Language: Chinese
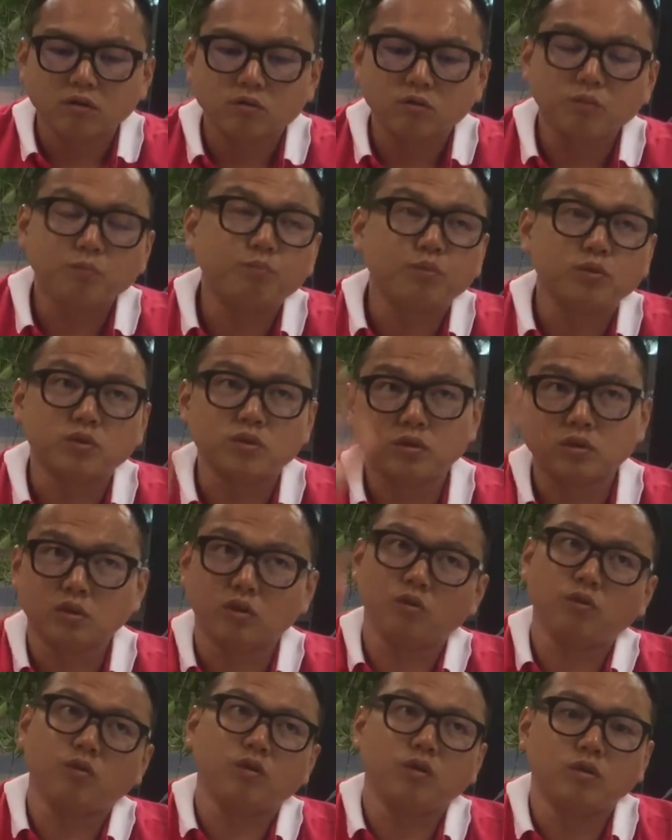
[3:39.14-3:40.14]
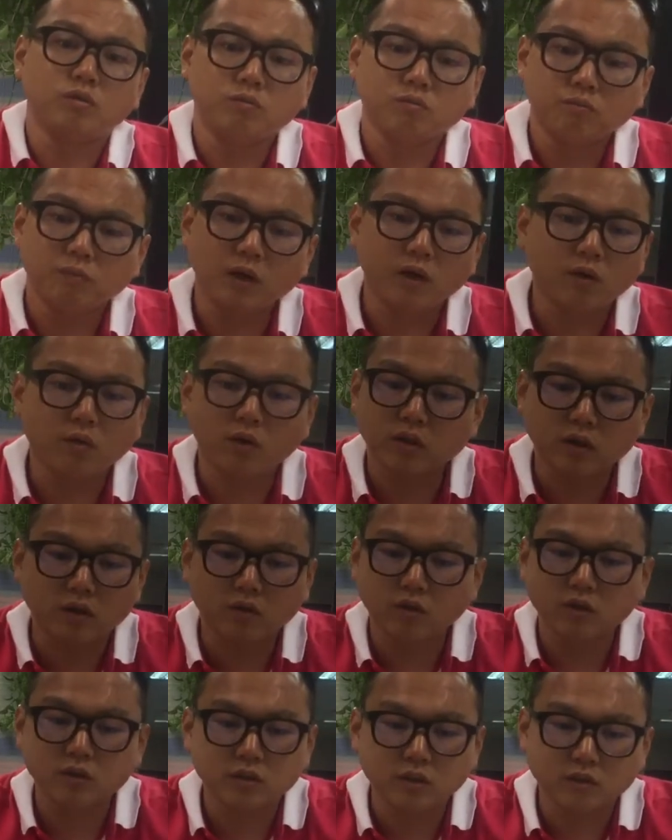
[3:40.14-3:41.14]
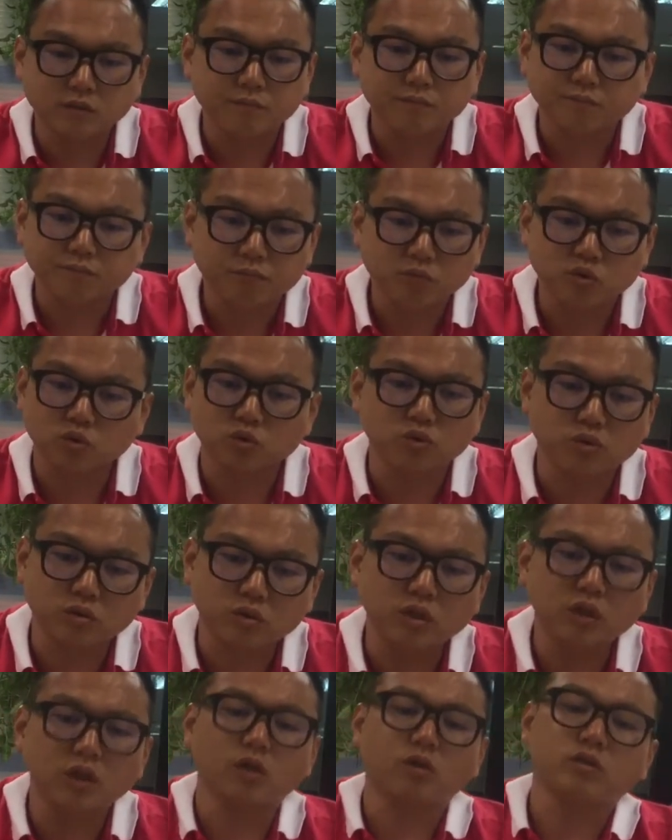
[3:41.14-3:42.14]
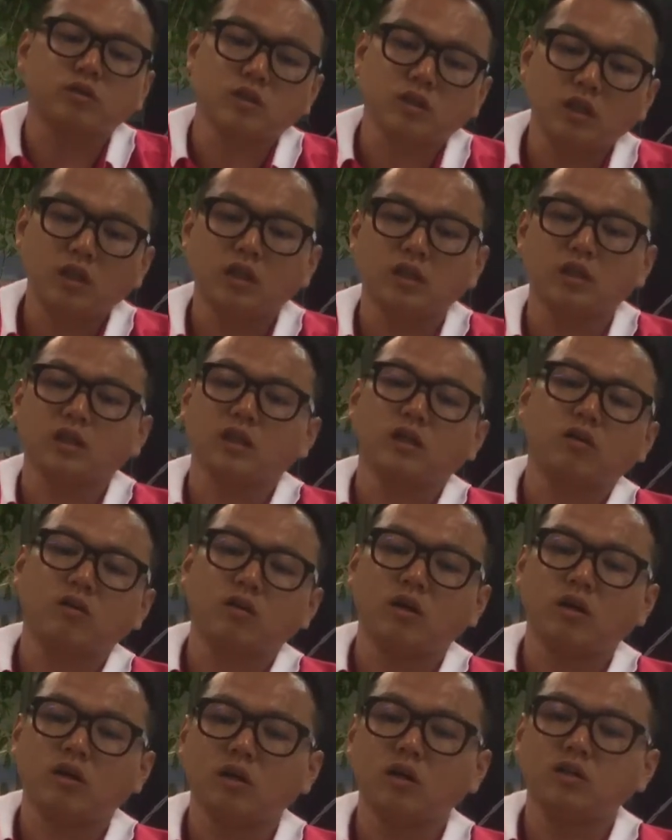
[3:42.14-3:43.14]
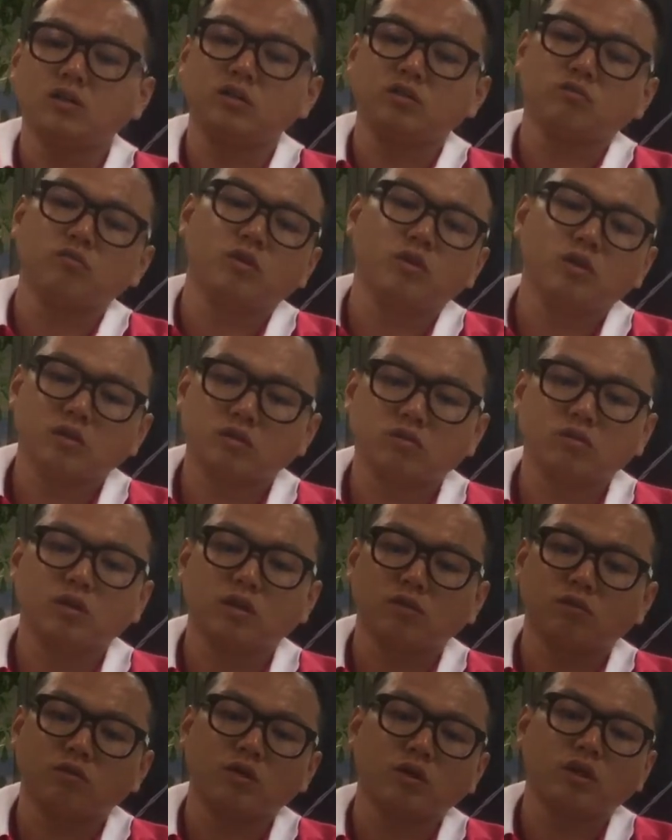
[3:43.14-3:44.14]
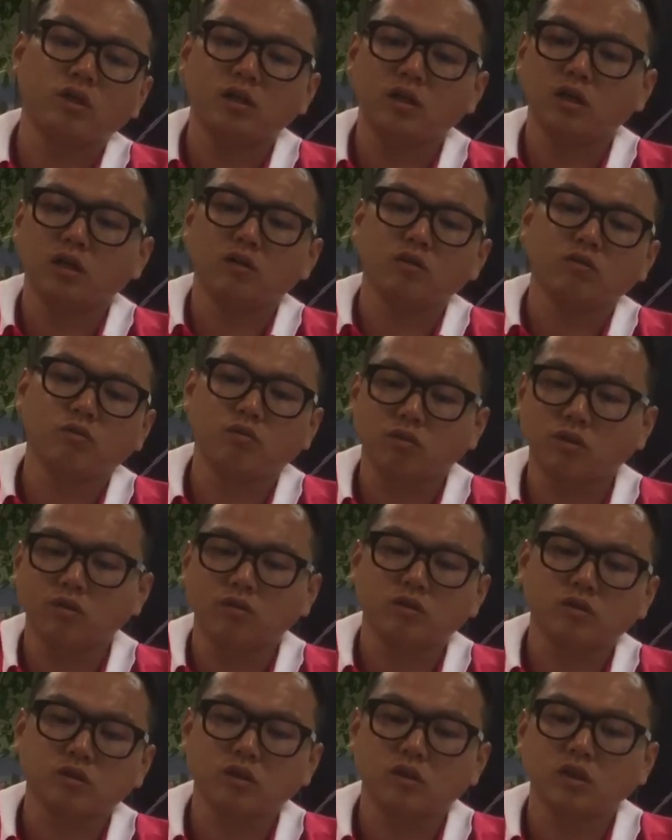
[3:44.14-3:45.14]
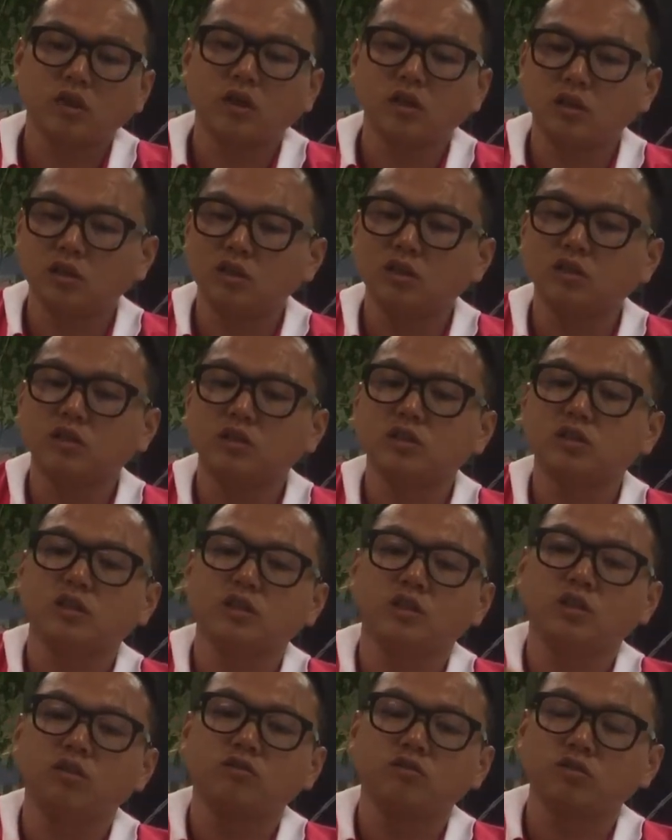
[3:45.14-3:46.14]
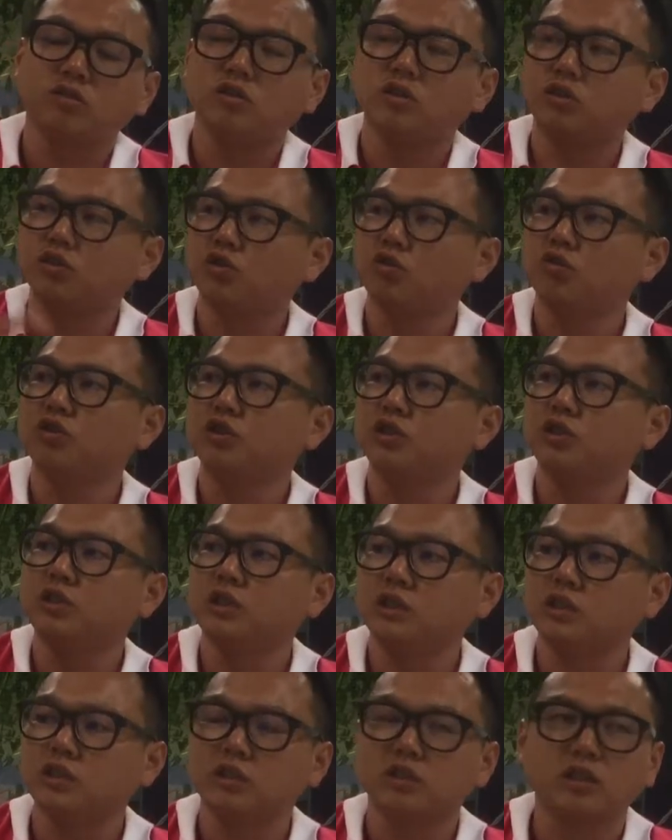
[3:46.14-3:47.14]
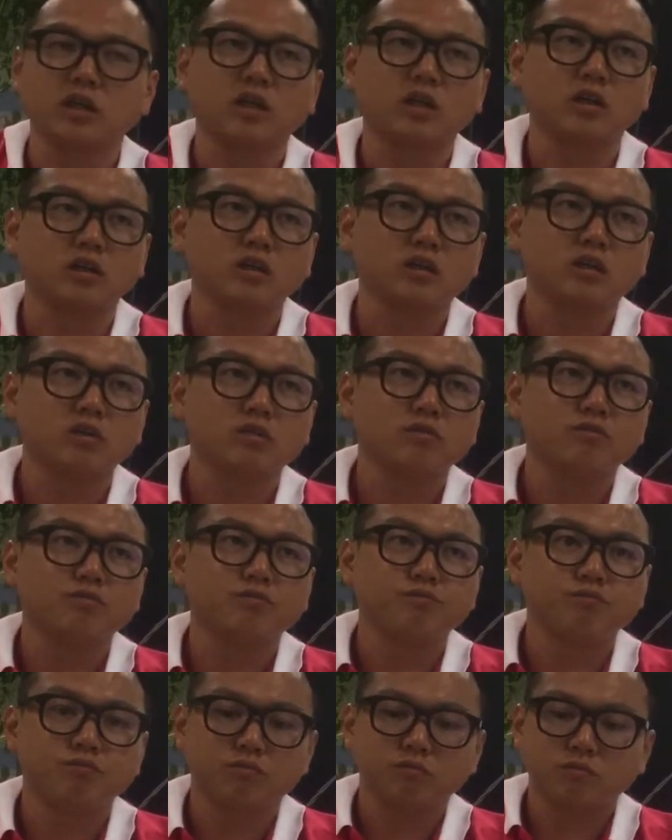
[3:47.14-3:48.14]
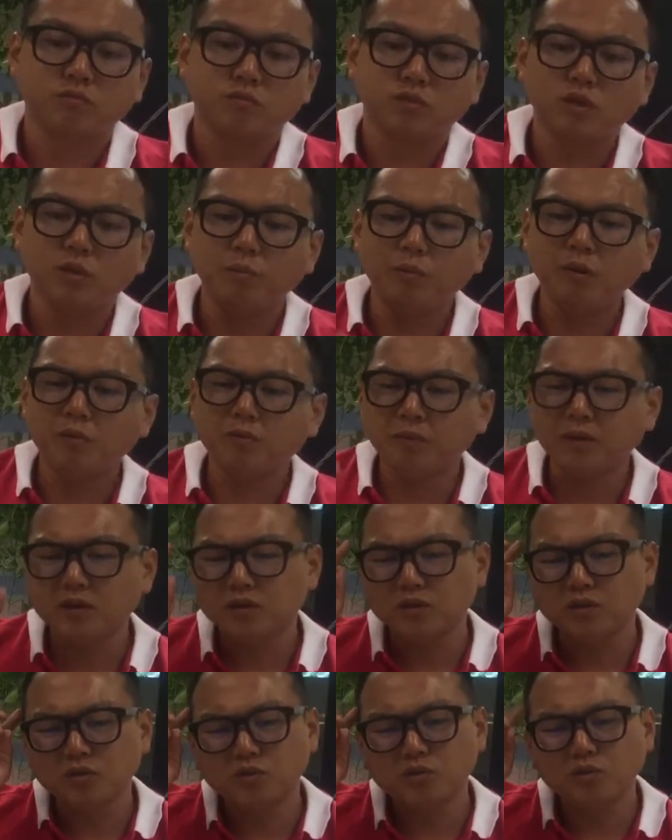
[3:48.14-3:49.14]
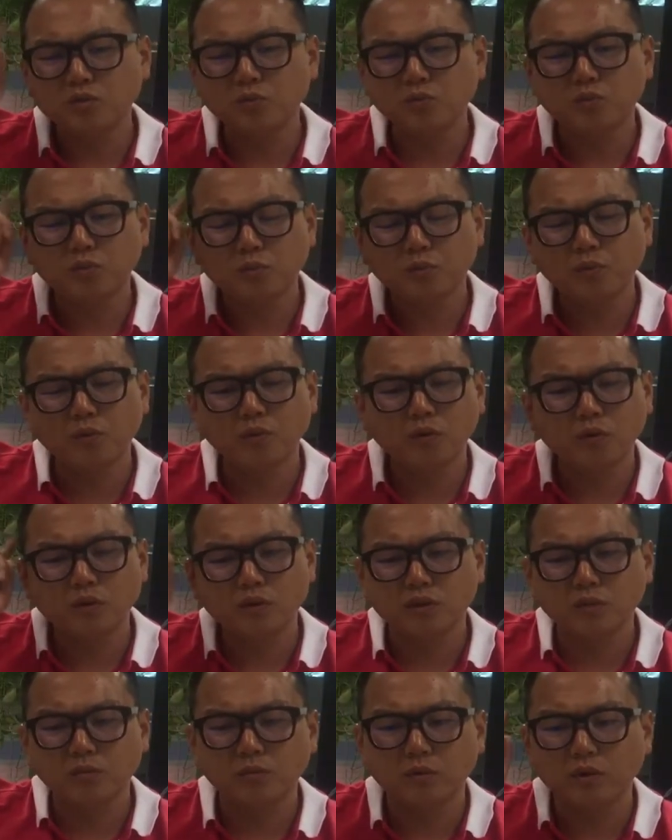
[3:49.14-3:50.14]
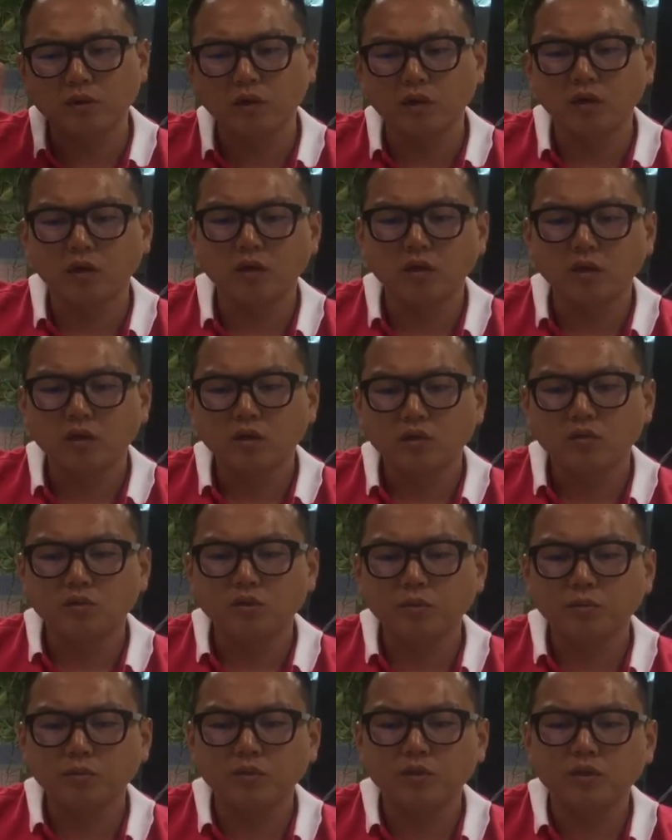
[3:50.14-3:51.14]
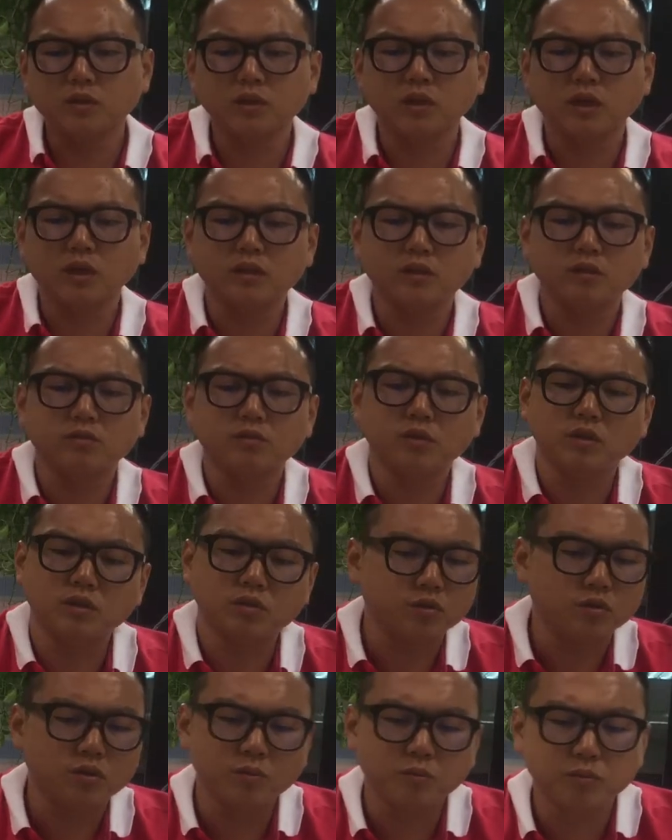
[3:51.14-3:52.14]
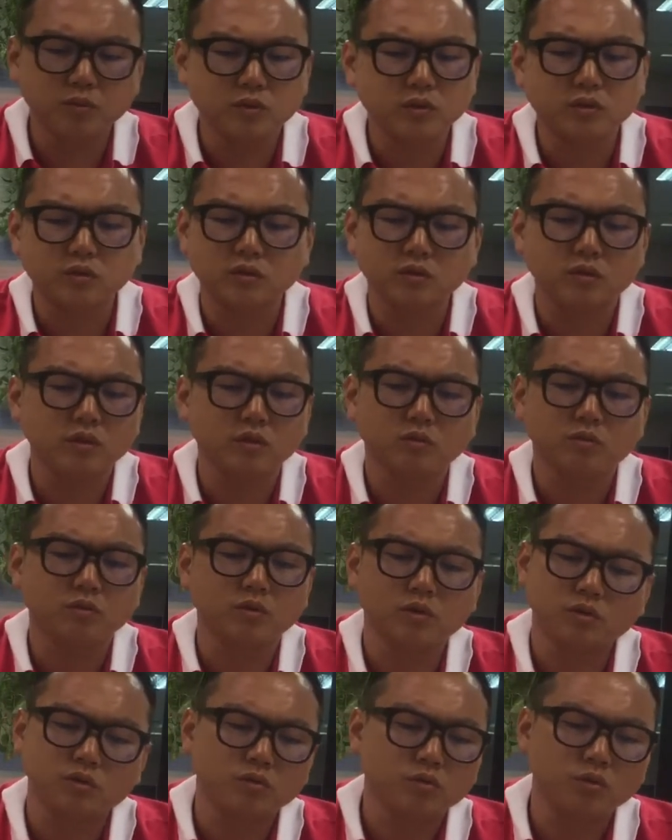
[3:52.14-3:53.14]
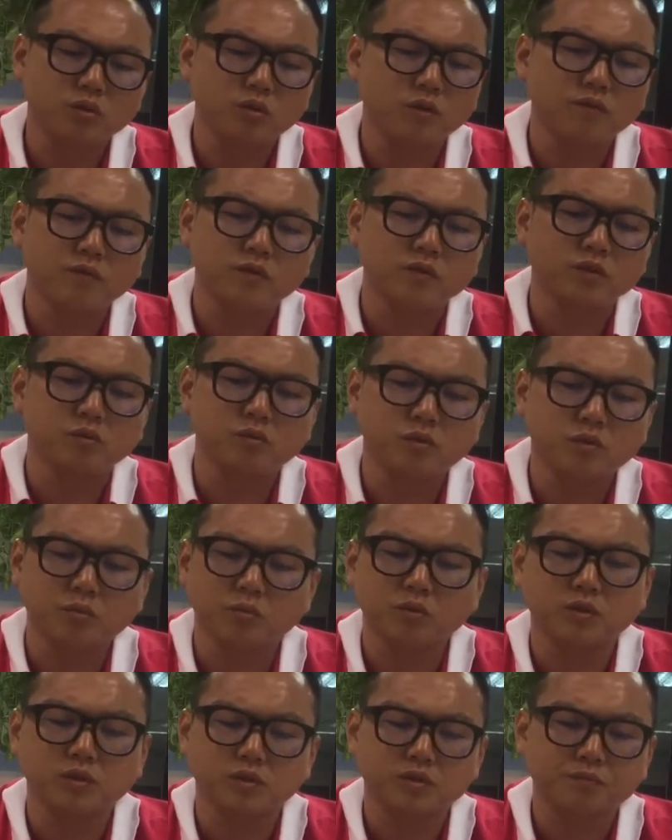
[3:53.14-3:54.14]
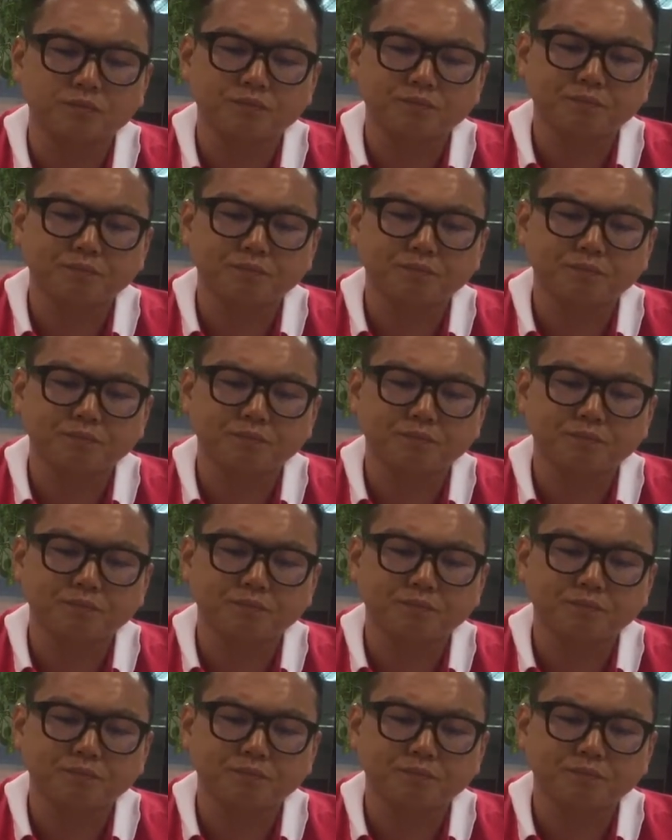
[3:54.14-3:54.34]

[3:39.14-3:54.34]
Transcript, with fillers: 所以不是这个原因。卖怪当怪三，不是你也你也讲常讲啊，还行我怪我因啊，我怪当怪三，那你这个又是一个穷习性在身上的，你没有法想去出突破，为什么？绝对不是生孩子问题，绝对不是失业的问题，遇到婚姻问题不是。